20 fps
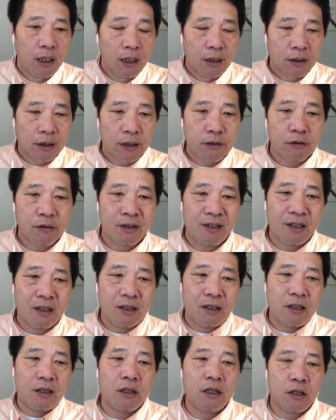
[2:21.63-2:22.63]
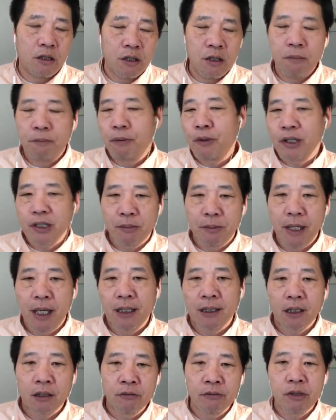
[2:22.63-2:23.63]
它就是你你你你不管怎么样，
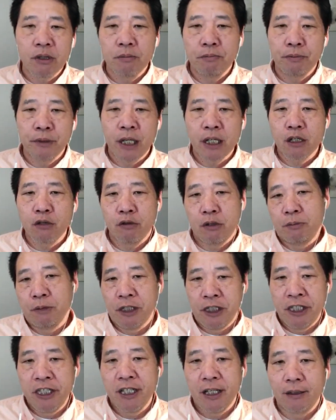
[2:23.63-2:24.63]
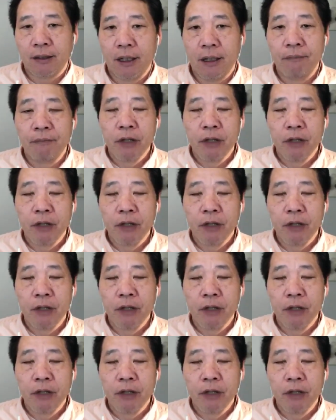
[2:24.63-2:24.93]
它公司不太受什么影响的，